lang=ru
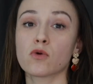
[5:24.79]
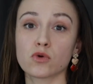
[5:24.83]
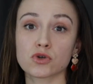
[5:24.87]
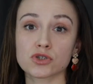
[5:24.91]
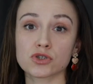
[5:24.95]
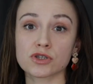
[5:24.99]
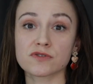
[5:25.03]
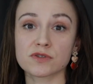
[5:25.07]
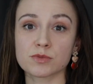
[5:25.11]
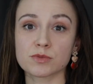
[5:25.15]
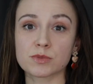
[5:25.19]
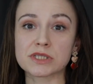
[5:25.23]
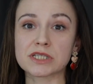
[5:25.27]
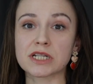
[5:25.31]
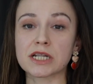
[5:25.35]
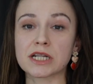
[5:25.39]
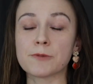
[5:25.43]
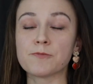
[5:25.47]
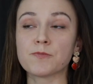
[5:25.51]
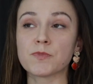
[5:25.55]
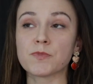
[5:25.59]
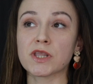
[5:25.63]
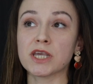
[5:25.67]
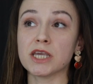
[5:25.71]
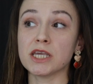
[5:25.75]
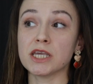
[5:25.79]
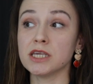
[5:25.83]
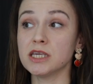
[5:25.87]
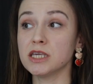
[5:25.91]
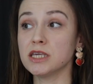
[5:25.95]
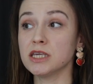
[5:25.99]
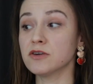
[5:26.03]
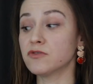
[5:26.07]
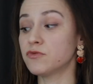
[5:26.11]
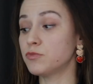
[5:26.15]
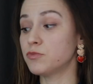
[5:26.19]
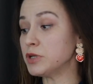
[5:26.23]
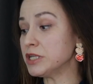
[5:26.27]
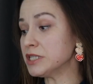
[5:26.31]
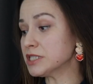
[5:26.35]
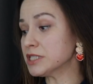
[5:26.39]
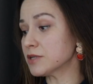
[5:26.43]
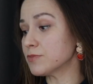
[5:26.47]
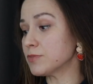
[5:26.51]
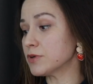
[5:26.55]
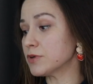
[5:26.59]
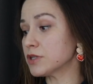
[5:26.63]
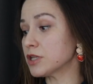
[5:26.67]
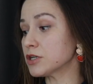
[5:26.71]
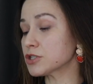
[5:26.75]
кожа в смысле, и, в
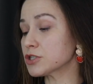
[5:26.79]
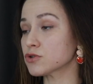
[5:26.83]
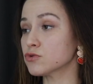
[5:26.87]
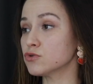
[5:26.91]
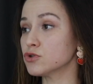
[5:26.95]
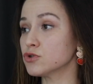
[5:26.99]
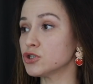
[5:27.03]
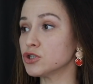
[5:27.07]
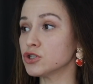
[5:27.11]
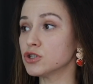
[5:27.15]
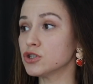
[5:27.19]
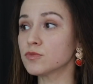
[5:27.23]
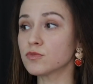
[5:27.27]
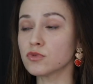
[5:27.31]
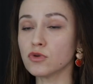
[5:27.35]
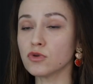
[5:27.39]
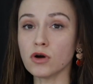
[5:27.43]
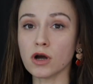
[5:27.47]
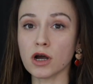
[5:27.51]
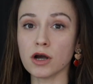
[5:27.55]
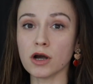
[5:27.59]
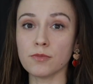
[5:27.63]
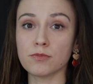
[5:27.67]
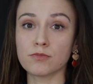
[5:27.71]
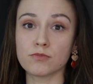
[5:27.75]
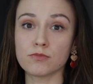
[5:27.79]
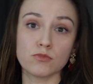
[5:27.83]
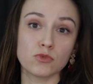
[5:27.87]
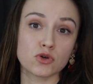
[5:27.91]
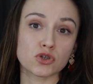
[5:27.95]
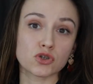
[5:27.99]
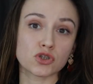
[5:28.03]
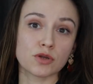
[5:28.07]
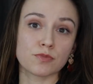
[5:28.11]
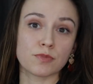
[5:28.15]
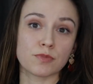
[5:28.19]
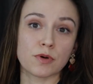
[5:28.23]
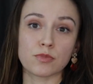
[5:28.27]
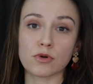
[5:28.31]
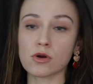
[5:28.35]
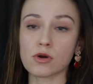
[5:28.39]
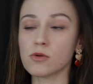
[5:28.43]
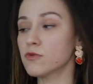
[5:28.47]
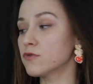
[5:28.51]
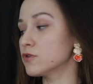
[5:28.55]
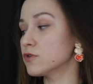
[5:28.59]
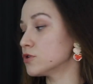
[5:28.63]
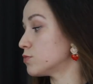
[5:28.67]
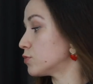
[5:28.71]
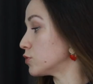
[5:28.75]
принципе, даже очень неплохо, можно
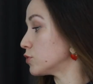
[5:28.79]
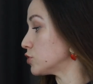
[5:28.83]
попробовать,